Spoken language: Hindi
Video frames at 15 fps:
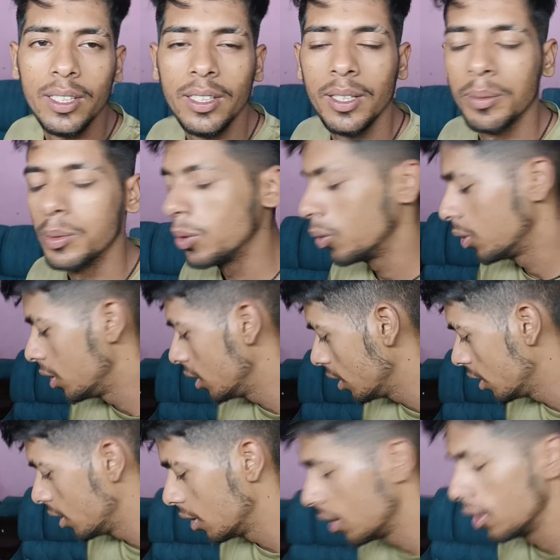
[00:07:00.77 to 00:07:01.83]
जल्दी अब सोते
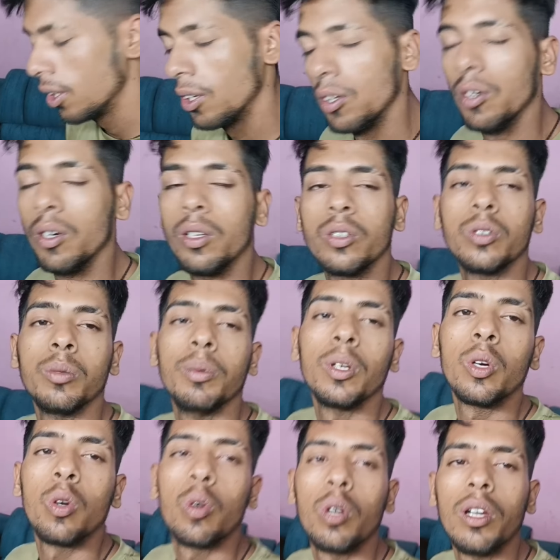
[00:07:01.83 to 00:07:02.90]
हैं और सुबह
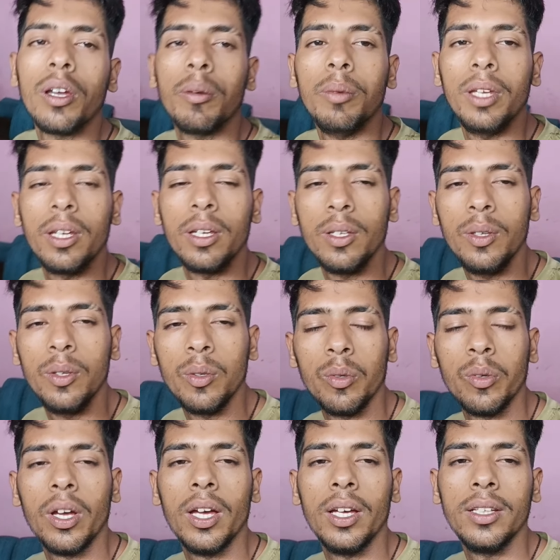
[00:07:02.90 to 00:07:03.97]
को उठना भी है तो
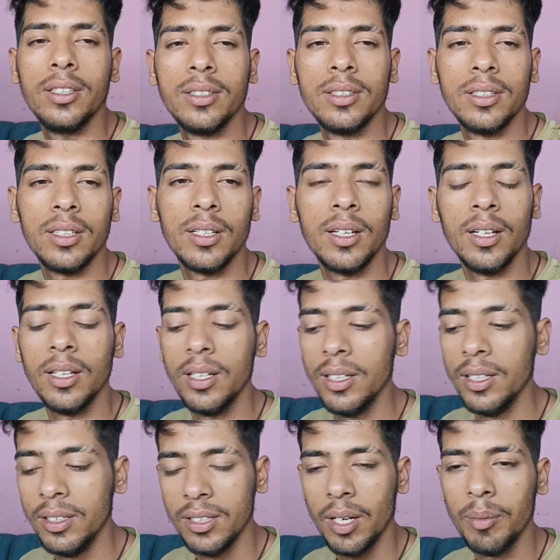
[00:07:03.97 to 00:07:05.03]
गैस कल
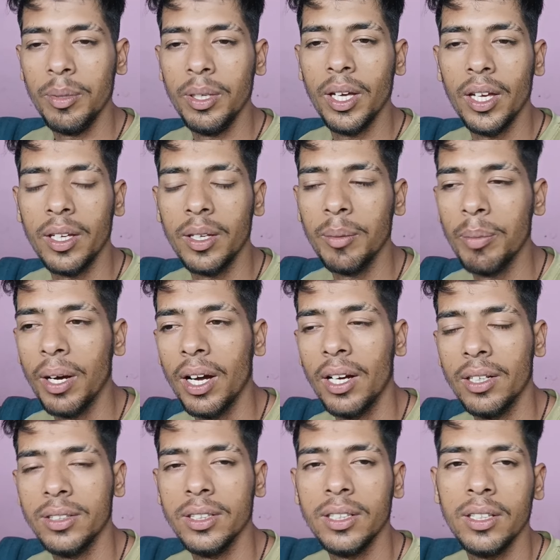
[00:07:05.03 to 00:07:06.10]
ईजा भी आएगी पहाड़
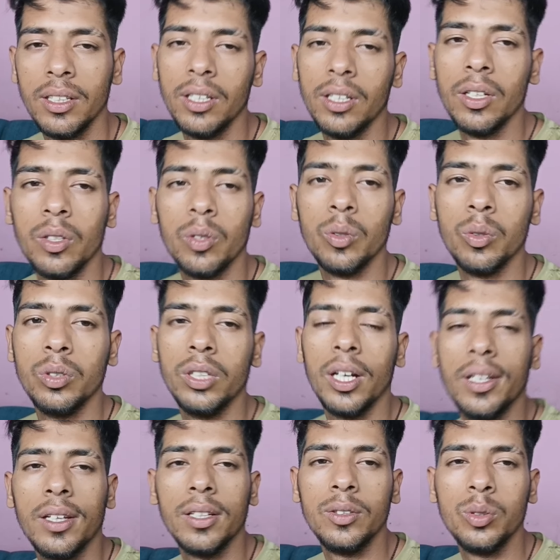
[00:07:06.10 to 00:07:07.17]
से तो
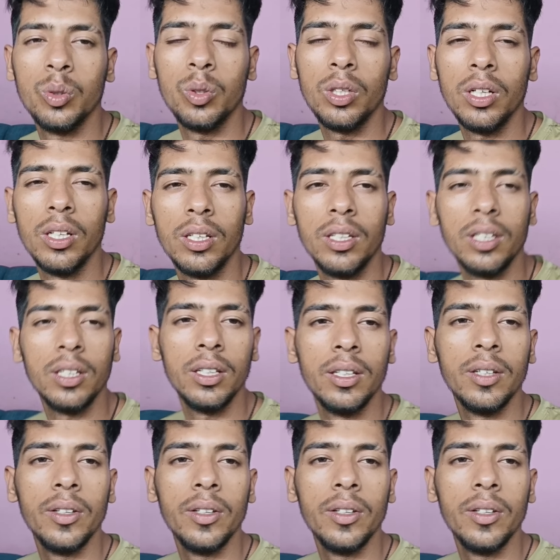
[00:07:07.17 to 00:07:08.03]
ज़्यादा चोट लगी है